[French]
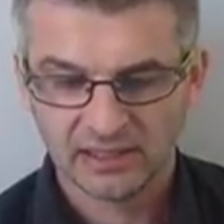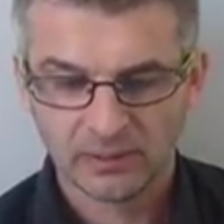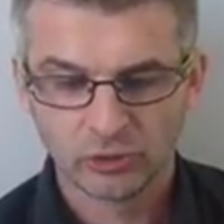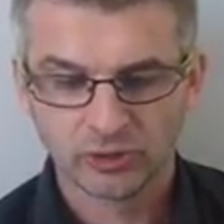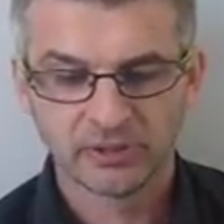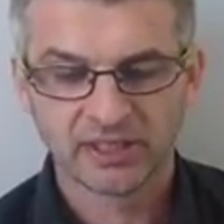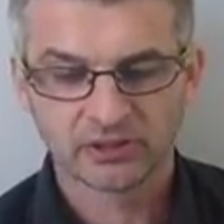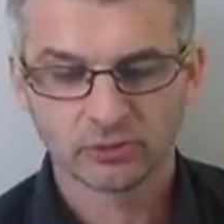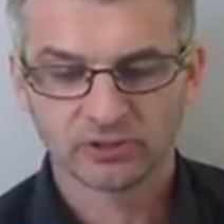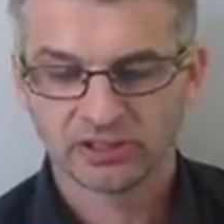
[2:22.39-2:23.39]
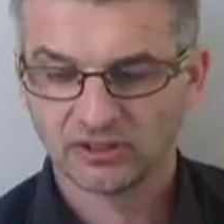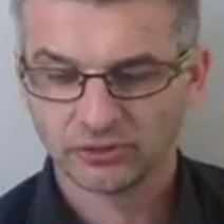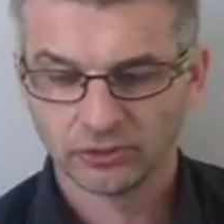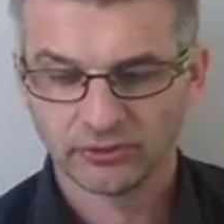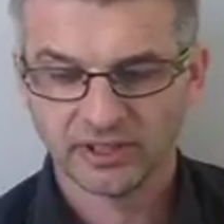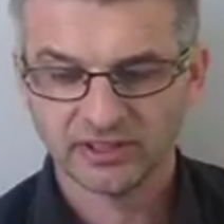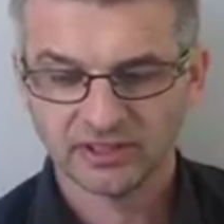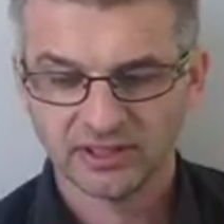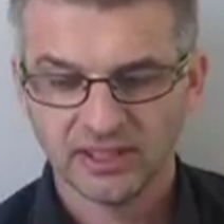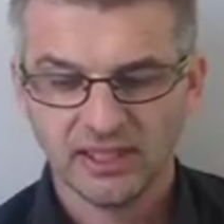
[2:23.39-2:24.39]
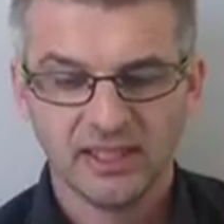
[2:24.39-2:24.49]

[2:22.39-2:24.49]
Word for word: la multiplication de ces grandes surfaces.